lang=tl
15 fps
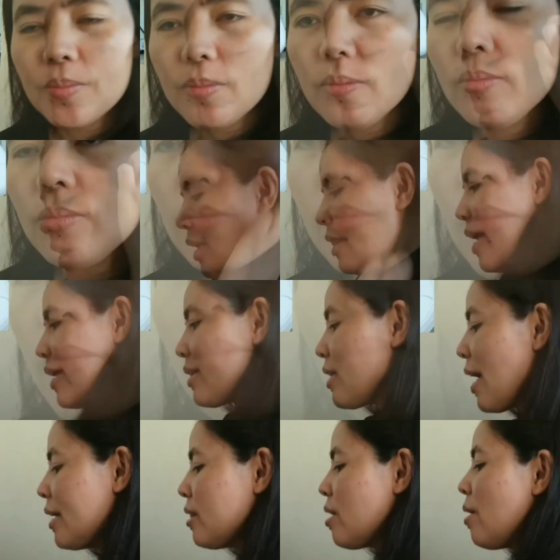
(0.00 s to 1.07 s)
Okay, next
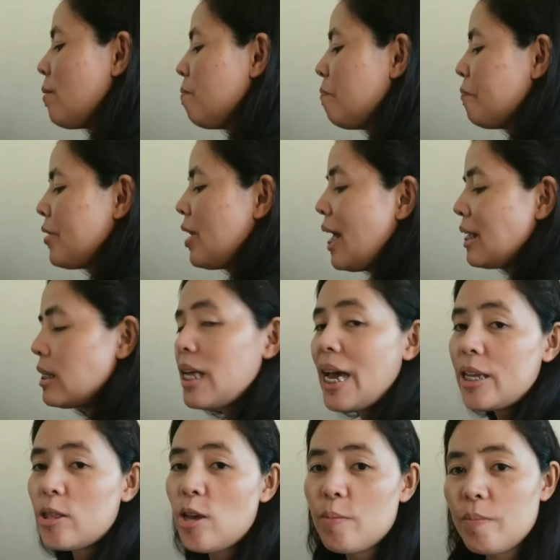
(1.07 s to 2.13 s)
item. Last
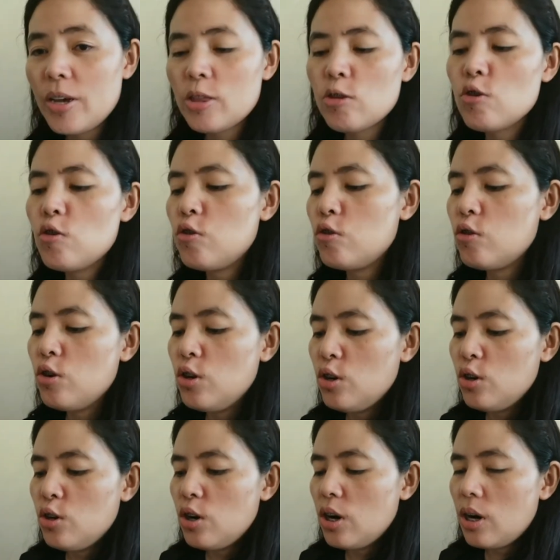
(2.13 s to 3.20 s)
item. Ito yung
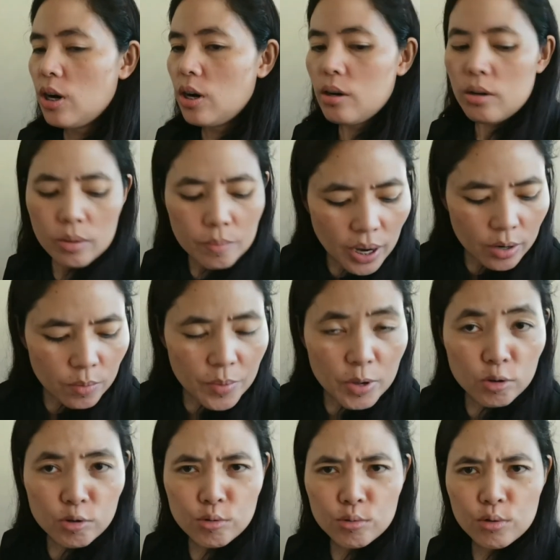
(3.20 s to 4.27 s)
Uh, magkano ba
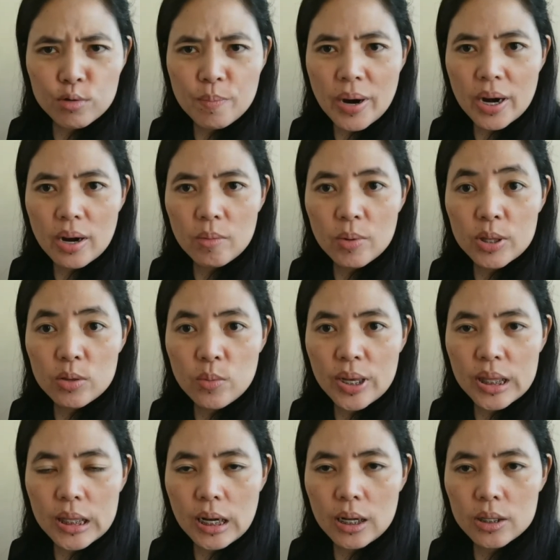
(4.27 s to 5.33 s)
yung shoes? Parang
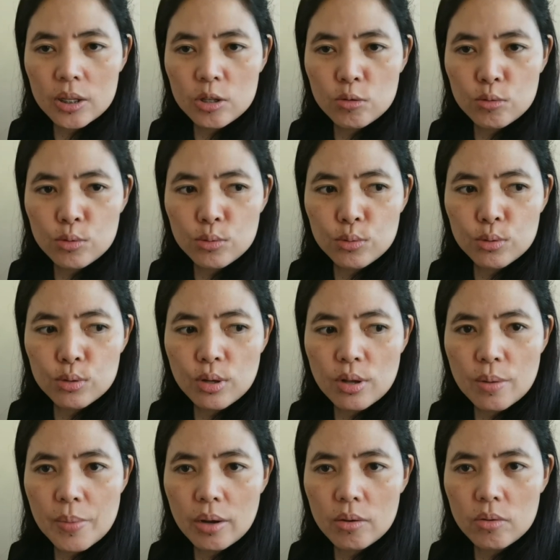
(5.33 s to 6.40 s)
120 lang din yung shoes na
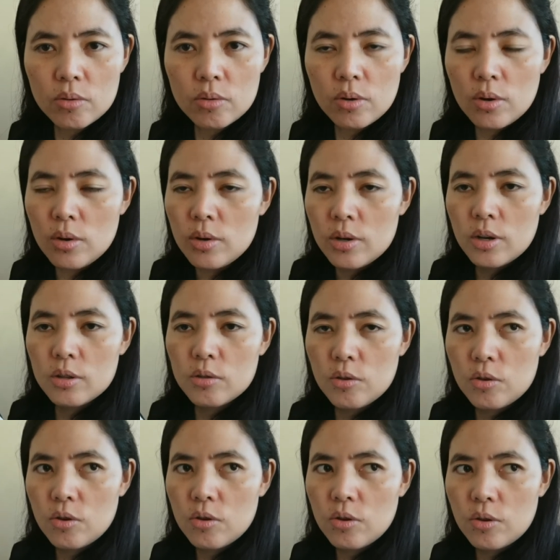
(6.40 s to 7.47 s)
nabili ko.
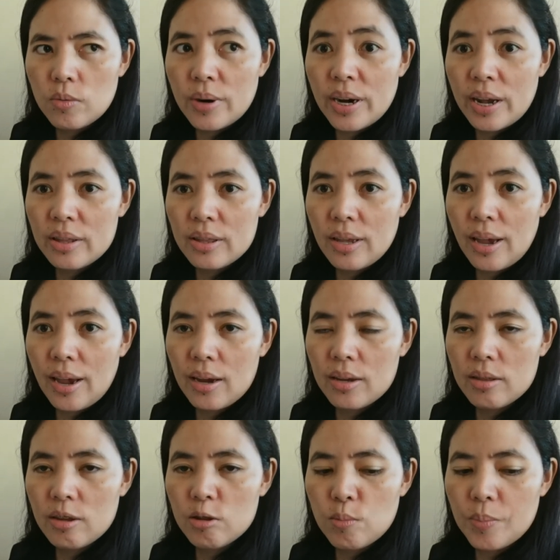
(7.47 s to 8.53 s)
Ito,
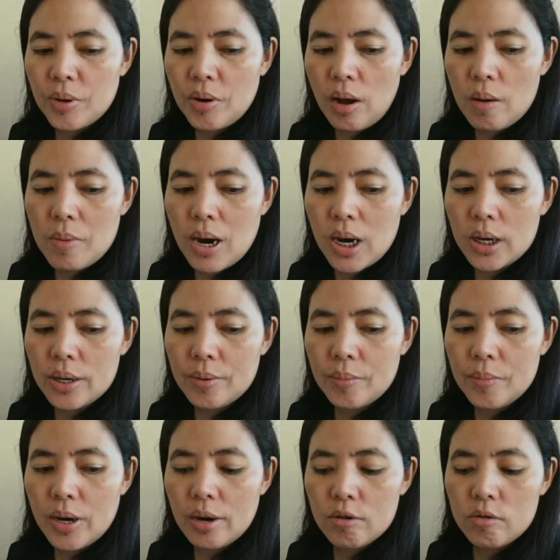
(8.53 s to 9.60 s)
198. Ito yung pinakamahal na
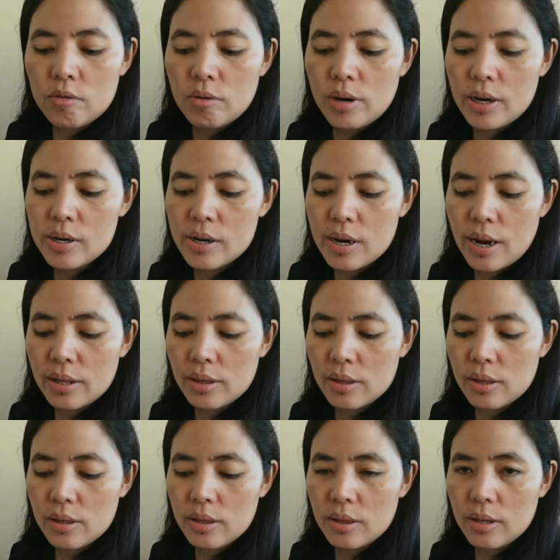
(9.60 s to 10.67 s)
nabili ko. 198.
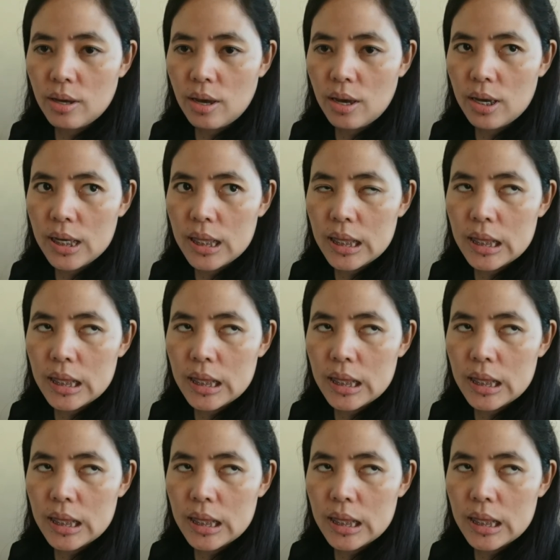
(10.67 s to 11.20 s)
Uh,